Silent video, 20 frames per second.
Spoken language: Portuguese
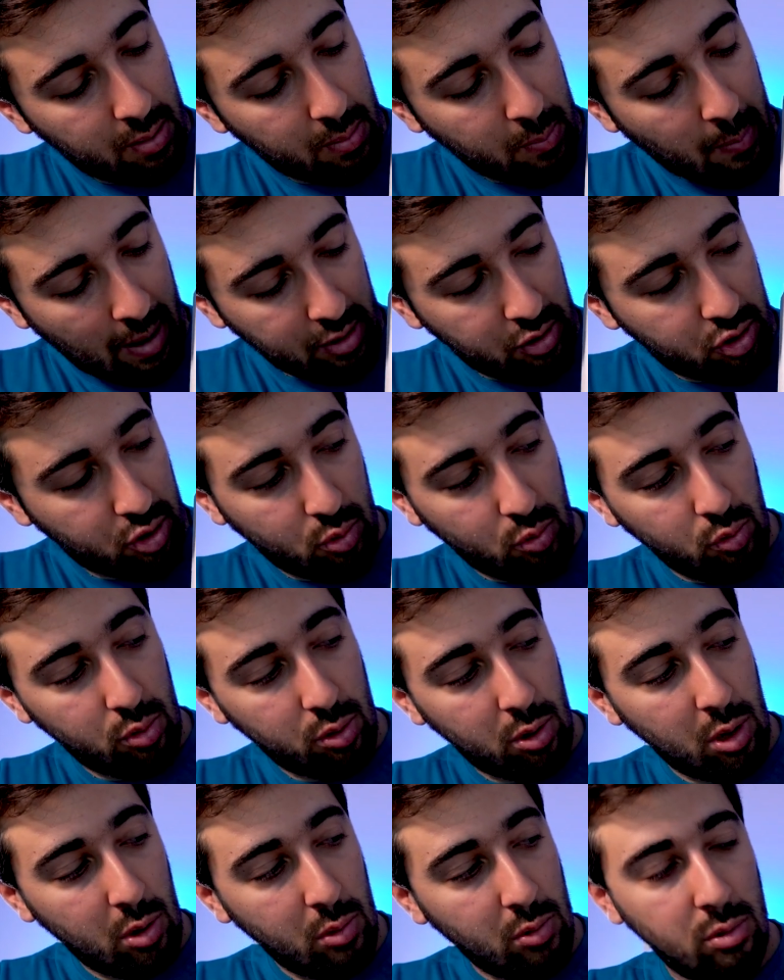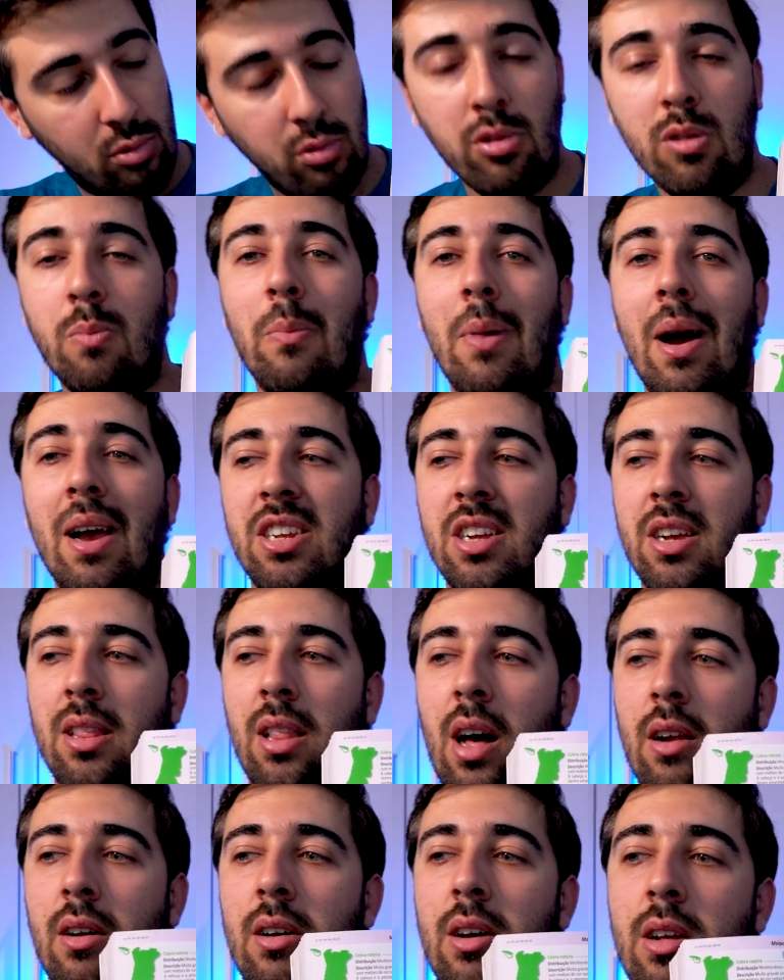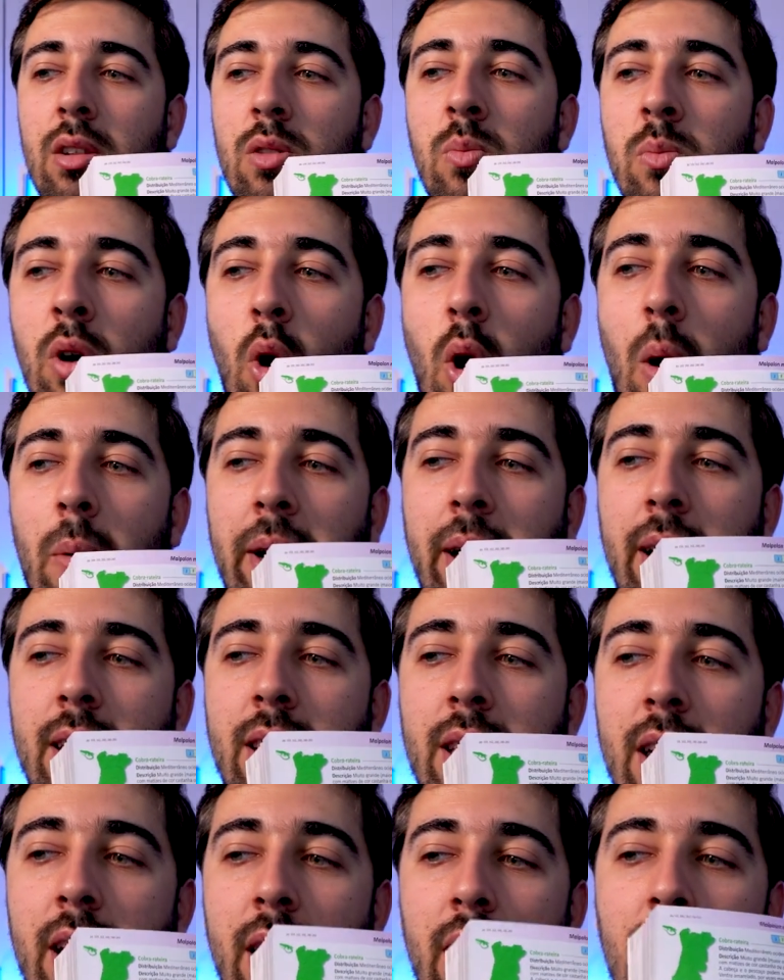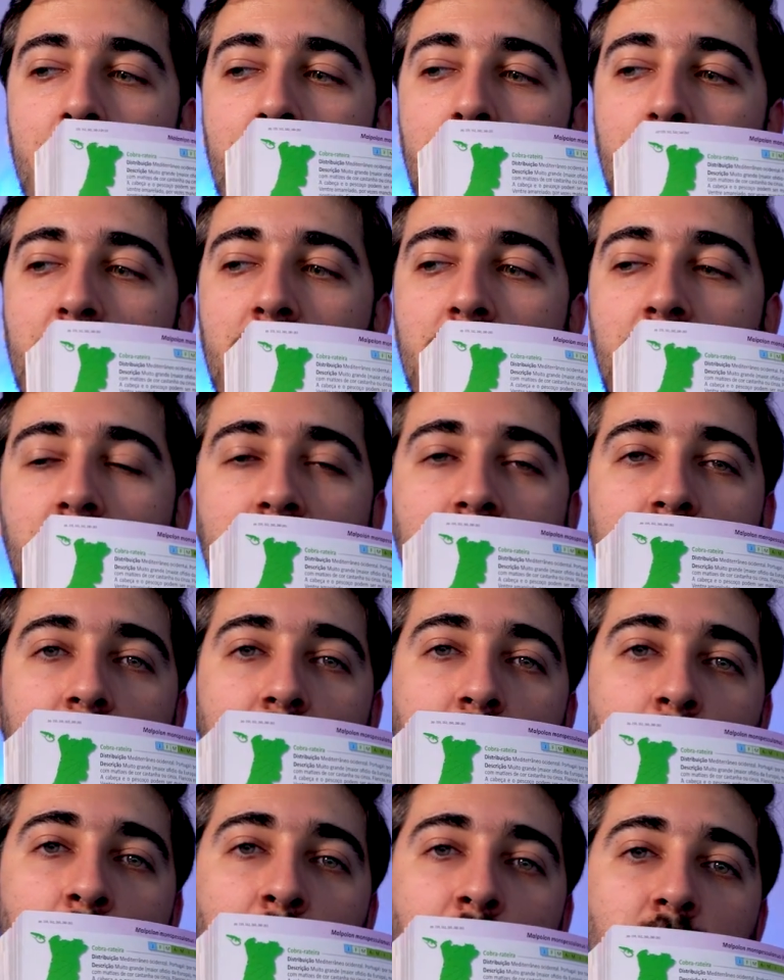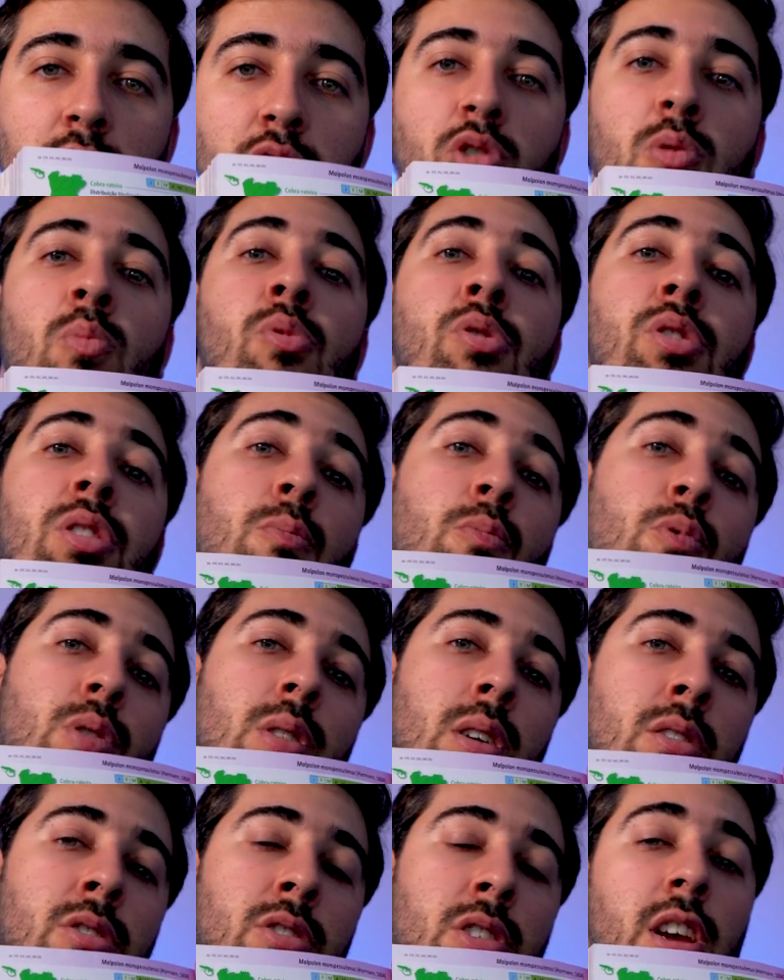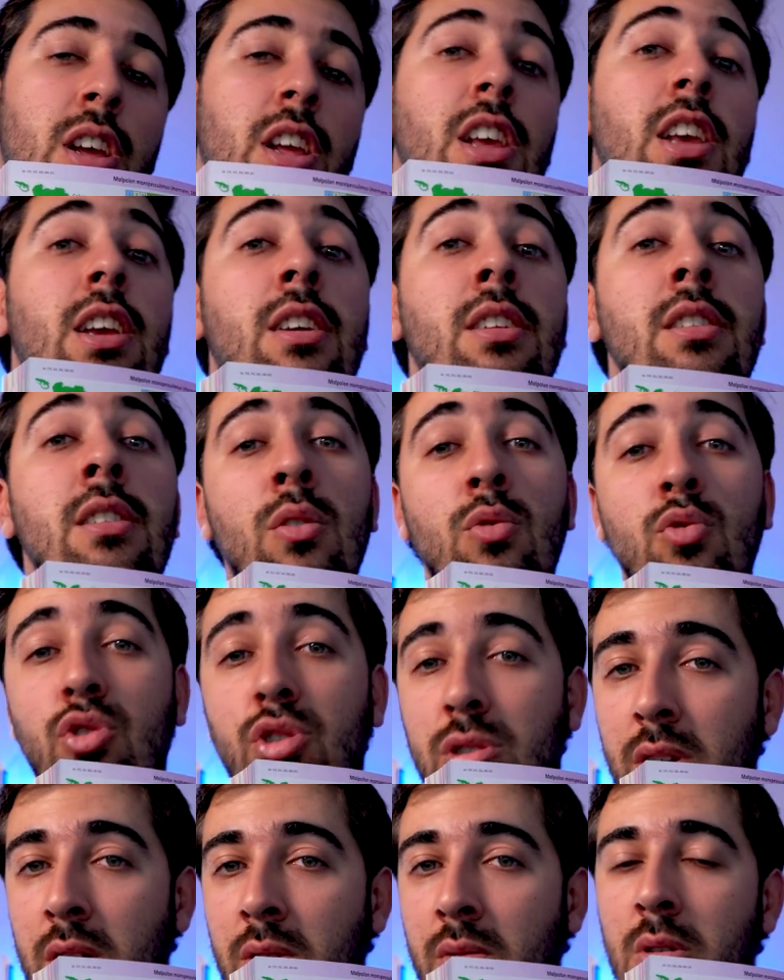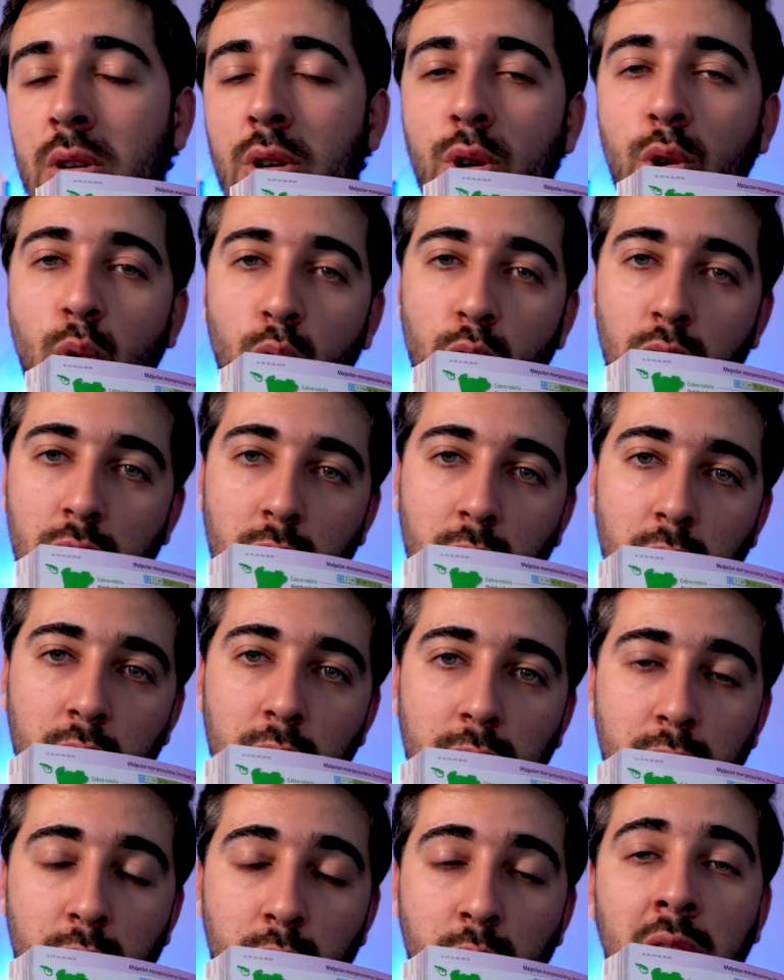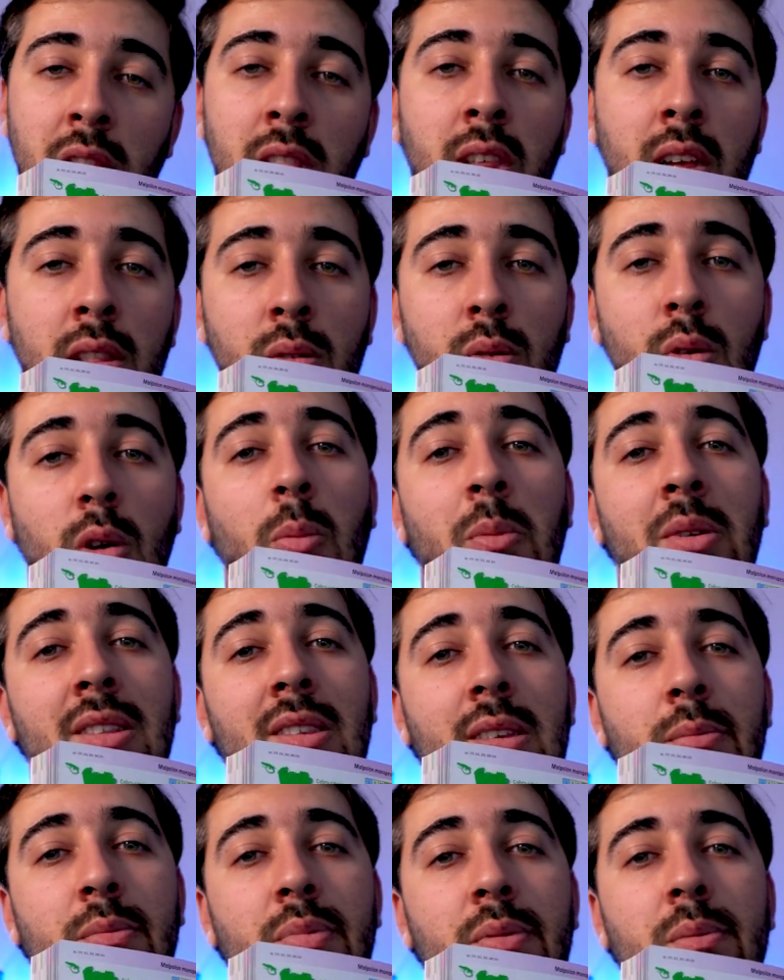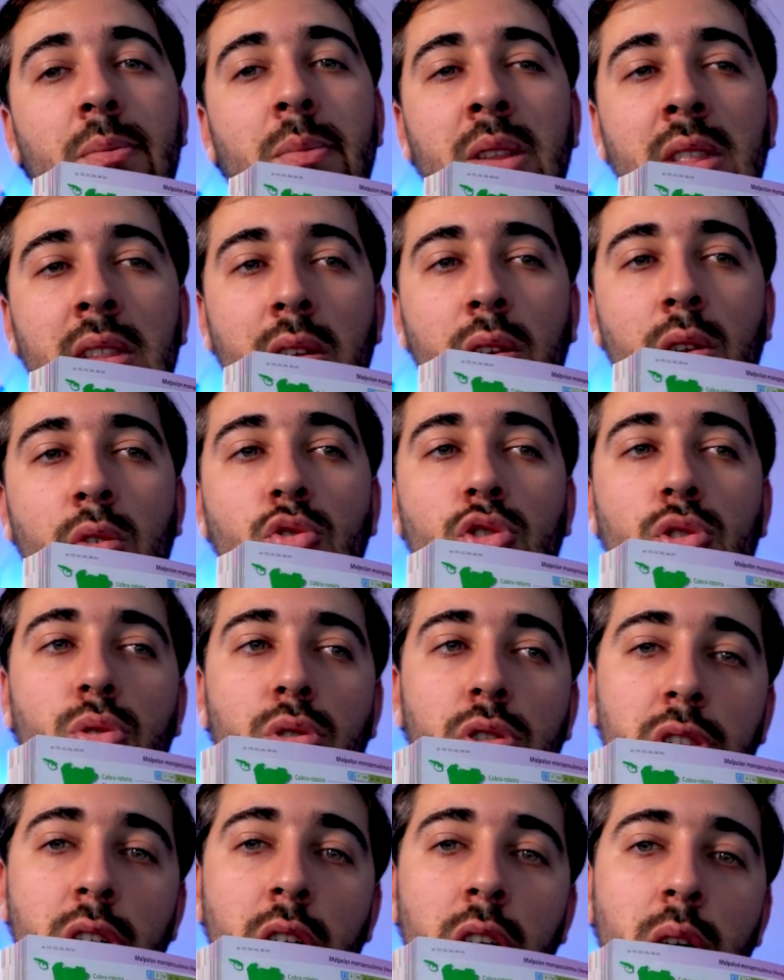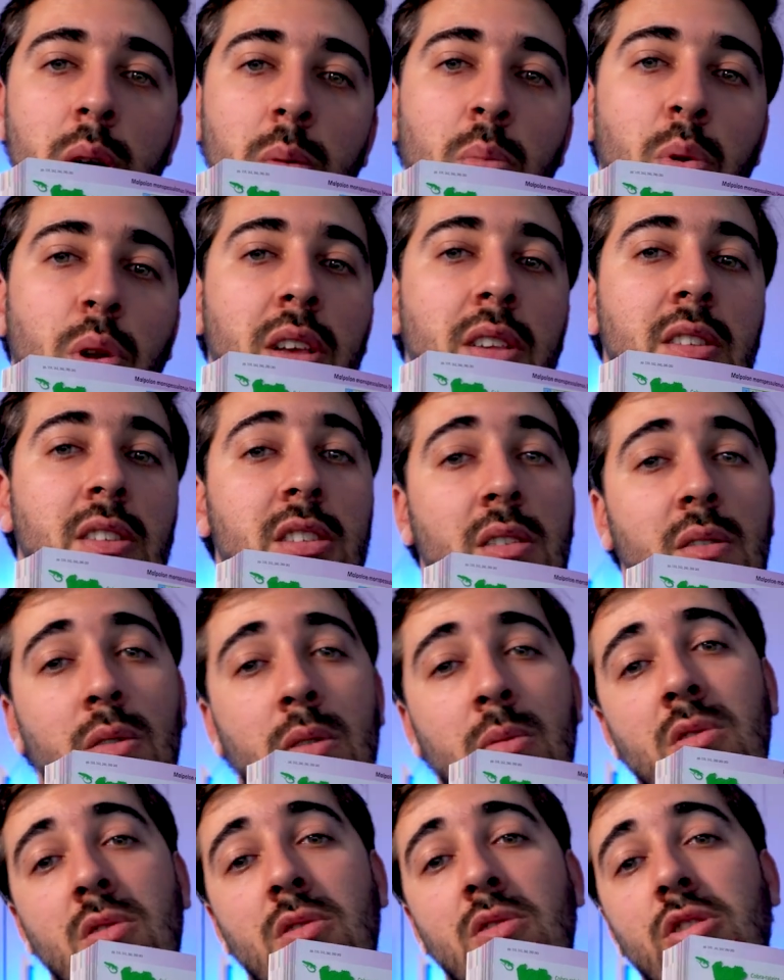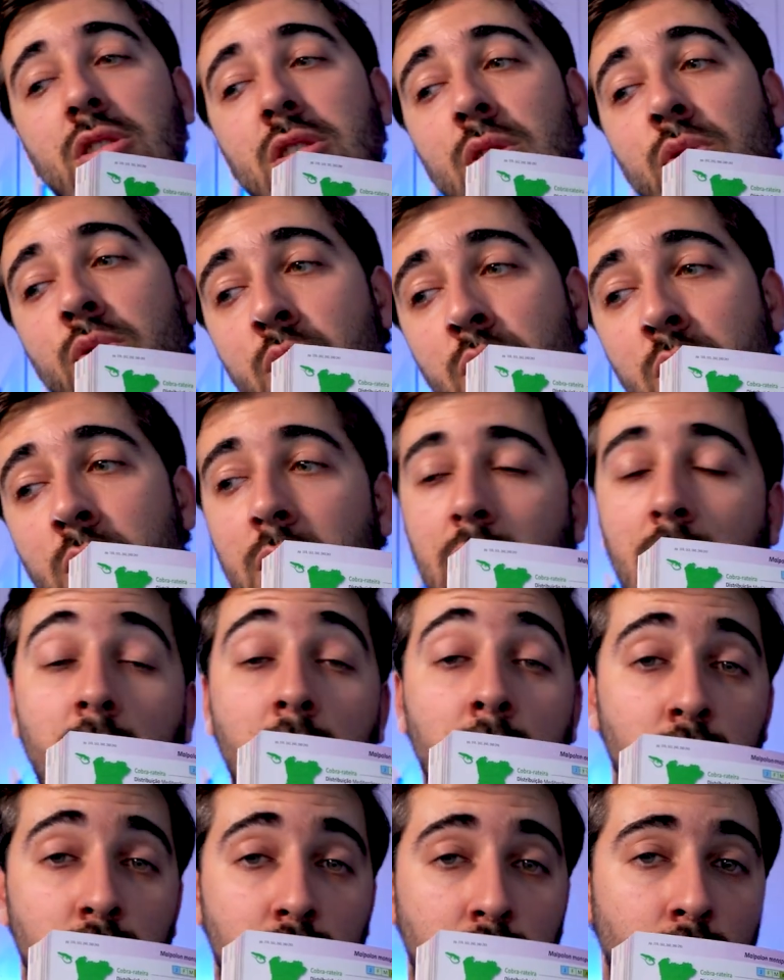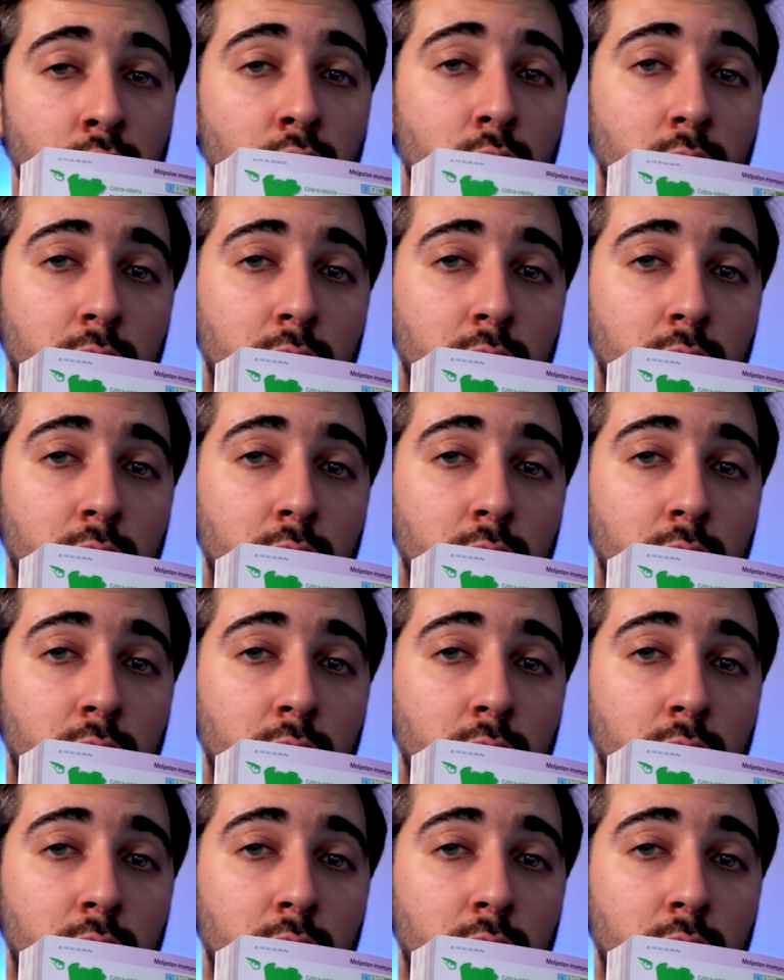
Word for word: mais escuro e um adulto mais claro de uma cobra rateira. Portanto, estas informações são muito importantes e que não estão no outro livro. No entanto, eu recomendo sempre manterem os dois, porque existem informações que estão num e que não estão no